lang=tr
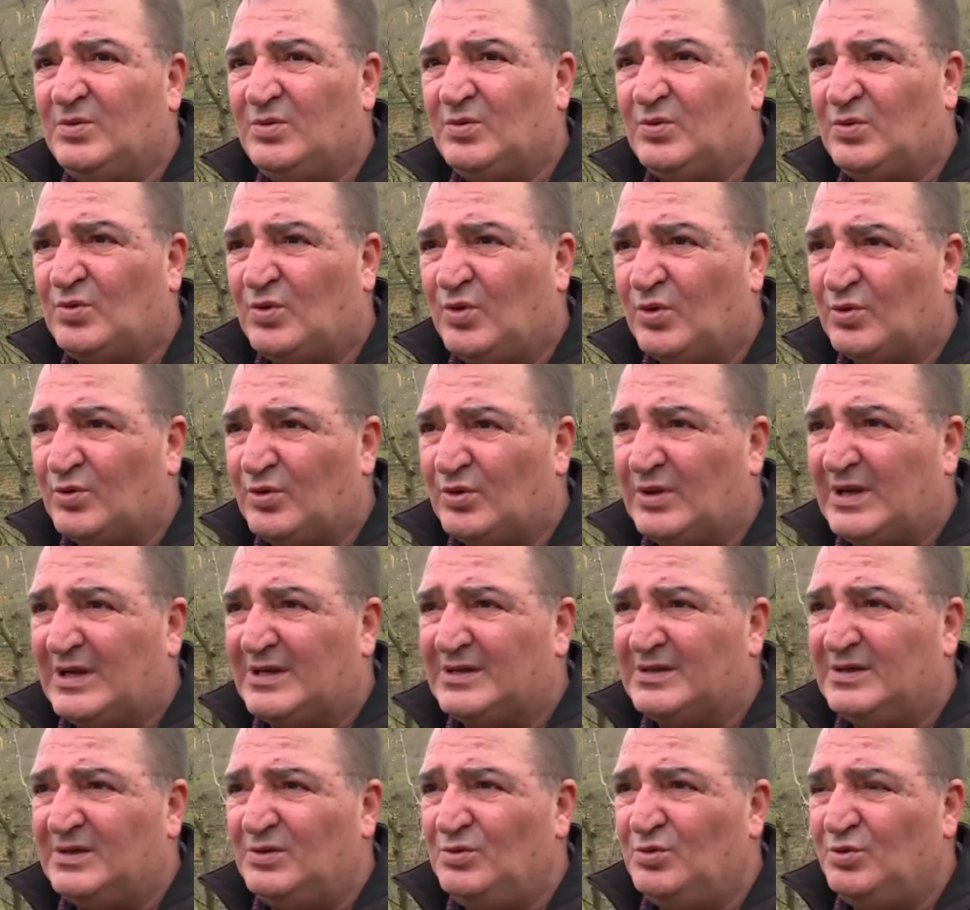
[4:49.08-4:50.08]

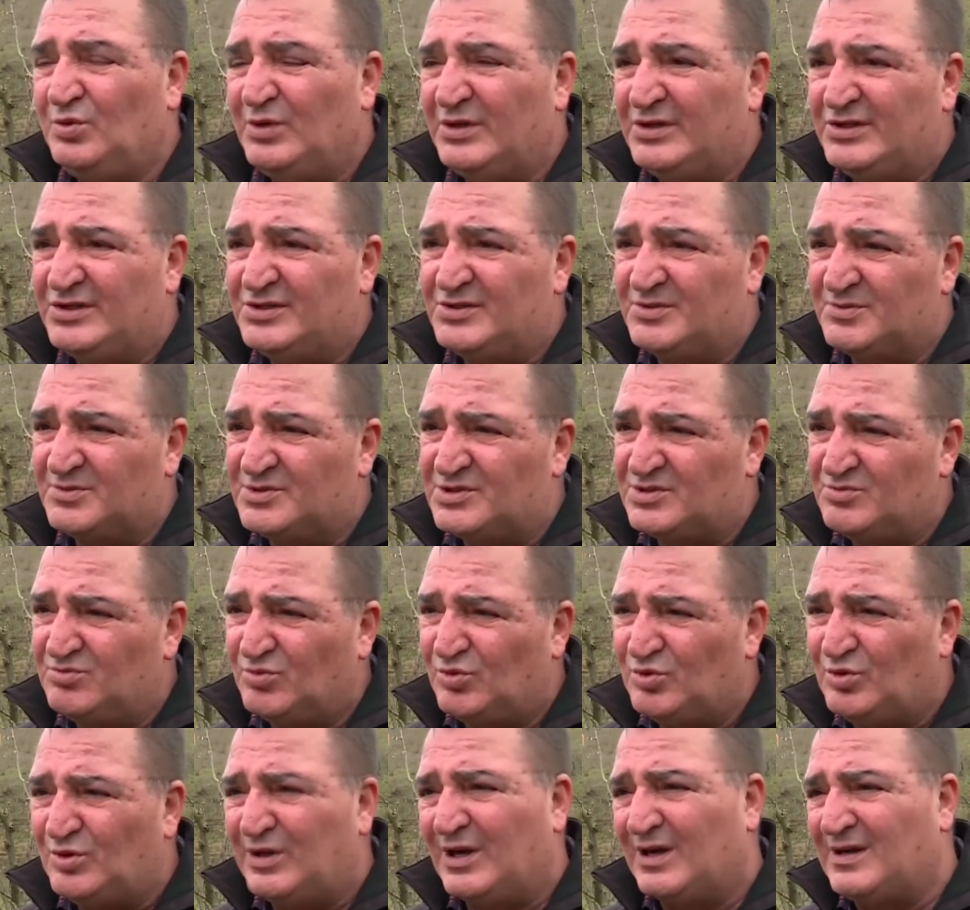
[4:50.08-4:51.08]
konularda üreticimizin
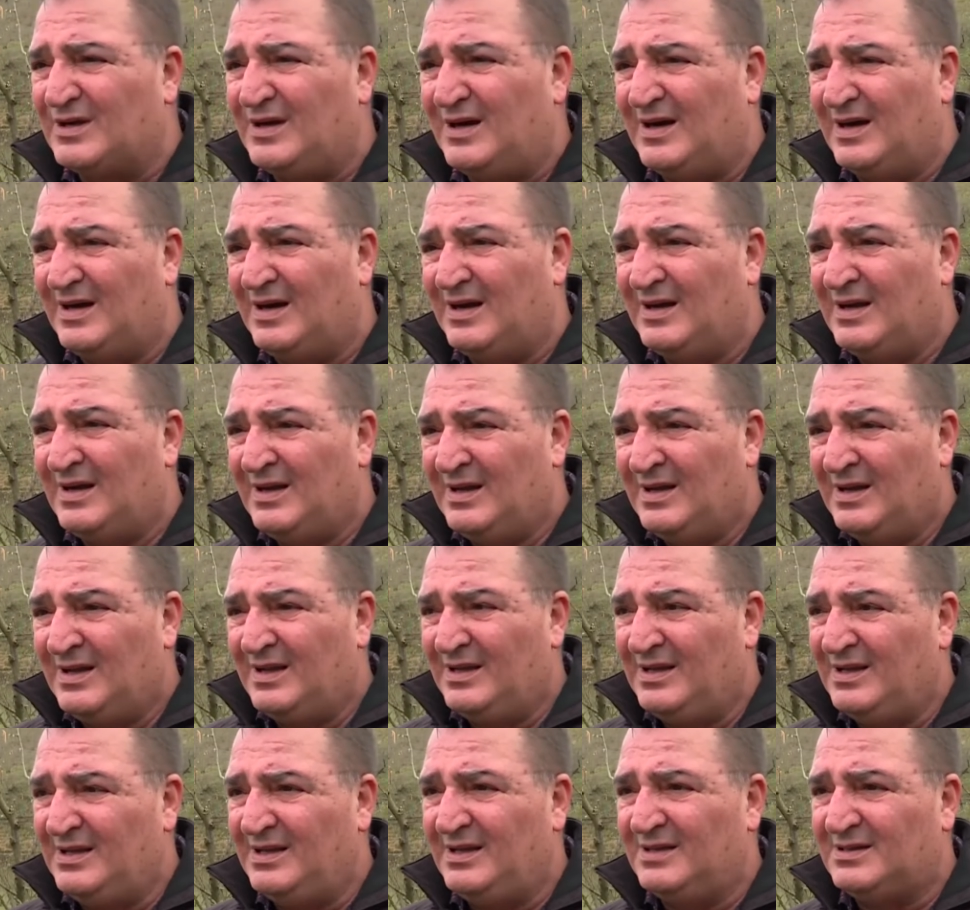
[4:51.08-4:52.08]
mutlaka
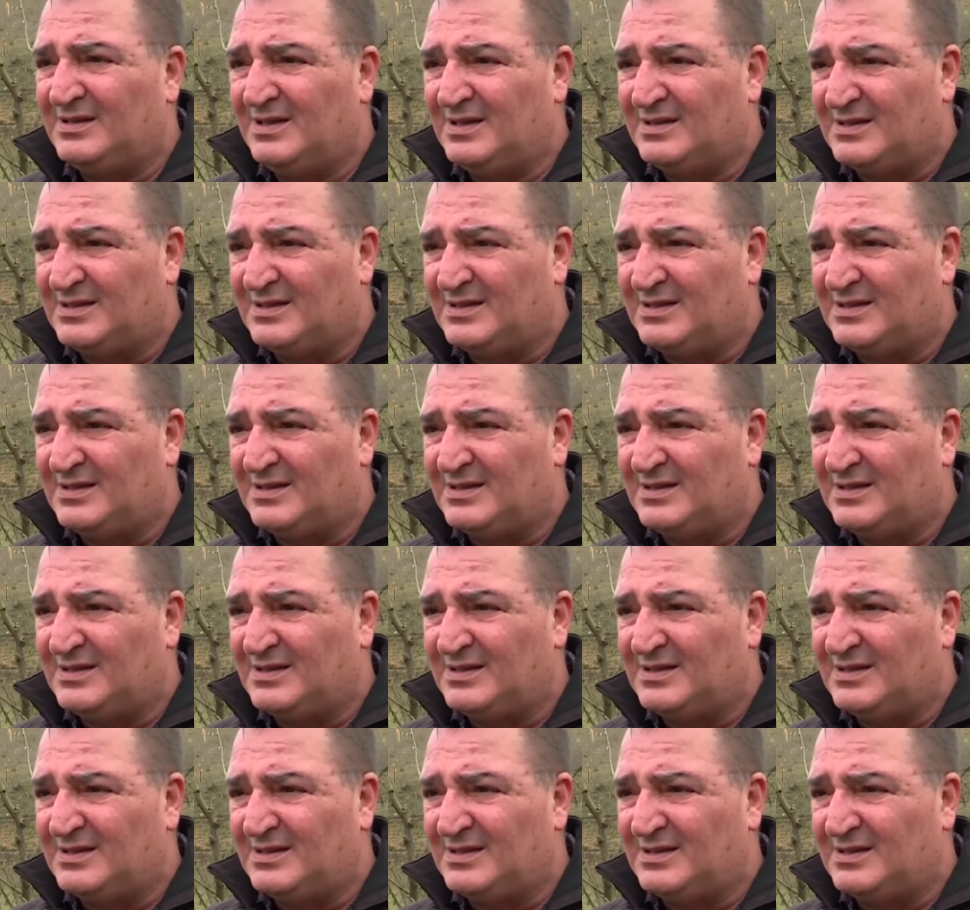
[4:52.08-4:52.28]
e,